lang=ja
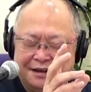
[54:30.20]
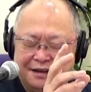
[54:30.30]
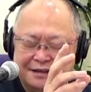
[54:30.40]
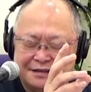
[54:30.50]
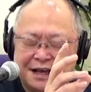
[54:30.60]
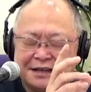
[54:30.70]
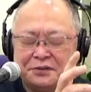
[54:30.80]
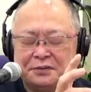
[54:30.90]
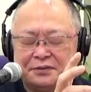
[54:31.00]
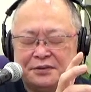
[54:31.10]
刺
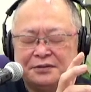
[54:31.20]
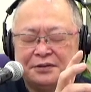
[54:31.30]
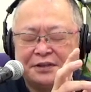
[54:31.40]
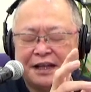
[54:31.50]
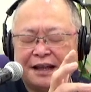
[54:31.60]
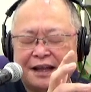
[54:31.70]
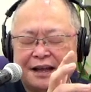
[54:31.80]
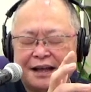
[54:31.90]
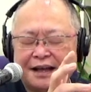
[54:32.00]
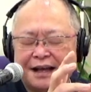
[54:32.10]
そうというような
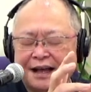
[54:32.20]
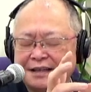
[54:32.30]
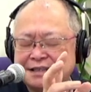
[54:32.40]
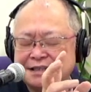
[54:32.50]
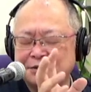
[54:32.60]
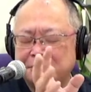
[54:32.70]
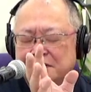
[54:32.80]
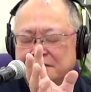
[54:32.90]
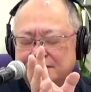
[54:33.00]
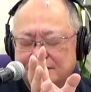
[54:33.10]
感じの、
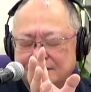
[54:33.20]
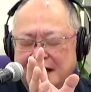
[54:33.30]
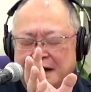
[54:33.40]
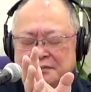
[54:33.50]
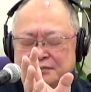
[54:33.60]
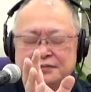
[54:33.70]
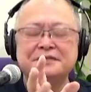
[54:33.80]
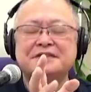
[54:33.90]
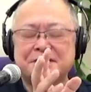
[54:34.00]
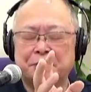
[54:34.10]
まあ、
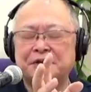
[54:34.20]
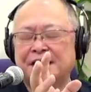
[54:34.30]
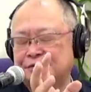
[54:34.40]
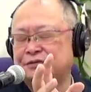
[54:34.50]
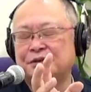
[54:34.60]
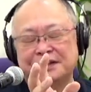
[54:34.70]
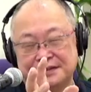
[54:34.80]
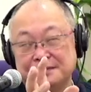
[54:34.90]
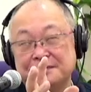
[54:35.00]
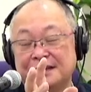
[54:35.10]
文章で言うとで
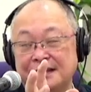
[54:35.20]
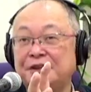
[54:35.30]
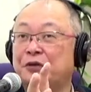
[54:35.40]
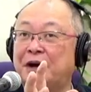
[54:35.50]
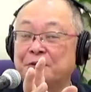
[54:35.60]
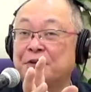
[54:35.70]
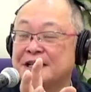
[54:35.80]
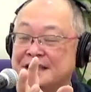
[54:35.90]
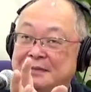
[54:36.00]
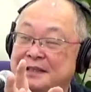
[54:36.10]
すよ、意図はどうか
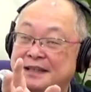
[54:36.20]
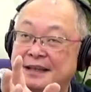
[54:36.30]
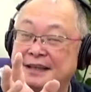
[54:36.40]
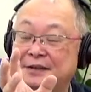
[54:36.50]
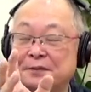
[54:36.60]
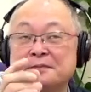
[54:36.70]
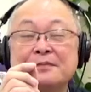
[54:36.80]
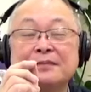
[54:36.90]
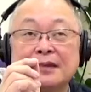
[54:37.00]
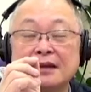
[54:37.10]
知りませんけど。
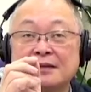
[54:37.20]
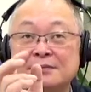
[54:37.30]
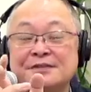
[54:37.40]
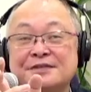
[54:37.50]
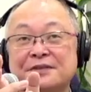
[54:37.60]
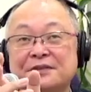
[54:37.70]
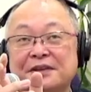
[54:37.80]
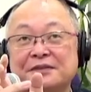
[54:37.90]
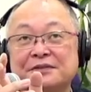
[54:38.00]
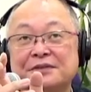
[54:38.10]
文章で
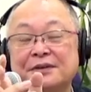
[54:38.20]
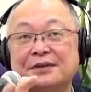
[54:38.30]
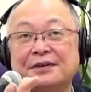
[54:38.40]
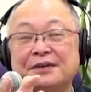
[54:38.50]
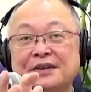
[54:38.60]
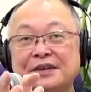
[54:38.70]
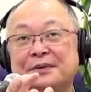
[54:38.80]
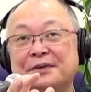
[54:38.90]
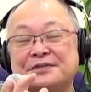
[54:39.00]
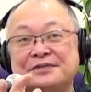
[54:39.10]
言うと誹
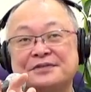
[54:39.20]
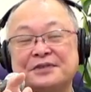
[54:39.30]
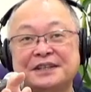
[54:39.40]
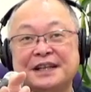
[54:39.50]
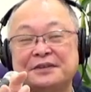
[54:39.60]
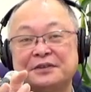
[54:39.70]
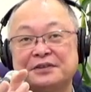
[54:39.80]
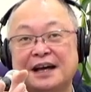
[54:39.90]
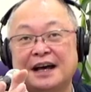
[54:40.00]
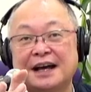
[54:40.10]
謗中傷になるよ
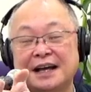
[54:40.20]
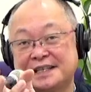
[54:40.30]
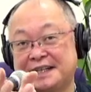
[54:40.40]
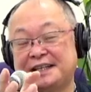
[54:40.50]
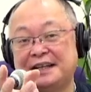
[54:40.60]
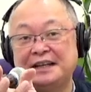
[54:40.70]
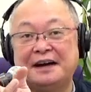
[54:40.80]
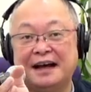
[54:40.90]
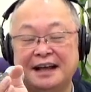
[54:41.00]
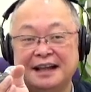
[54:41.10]
うな書き方で
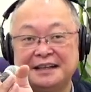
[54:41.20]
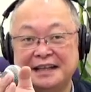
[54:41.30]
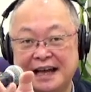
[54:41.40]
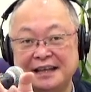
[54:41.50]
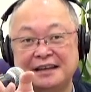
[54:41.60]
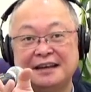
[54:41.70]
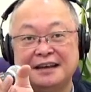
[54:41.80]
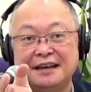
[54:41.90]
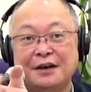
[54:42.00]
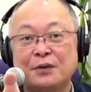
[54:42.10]
はない、
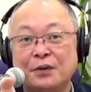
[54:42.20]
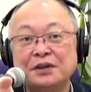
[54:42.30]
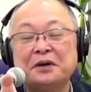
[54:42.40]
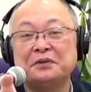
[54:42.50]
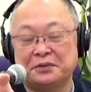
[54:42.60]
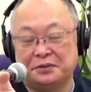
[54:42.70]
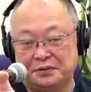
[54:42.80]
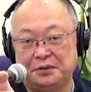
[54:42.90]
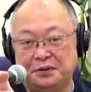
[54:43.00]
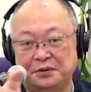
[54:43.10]
こんなこと
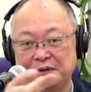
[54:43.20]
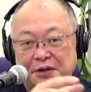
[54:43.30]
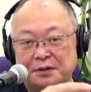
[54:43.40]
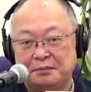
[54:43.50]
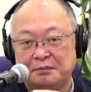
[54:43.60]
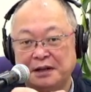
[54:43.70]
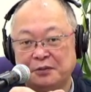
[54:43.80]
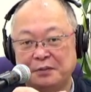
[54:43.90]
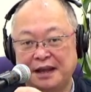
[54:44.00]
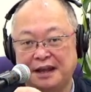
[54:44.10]
をまとめ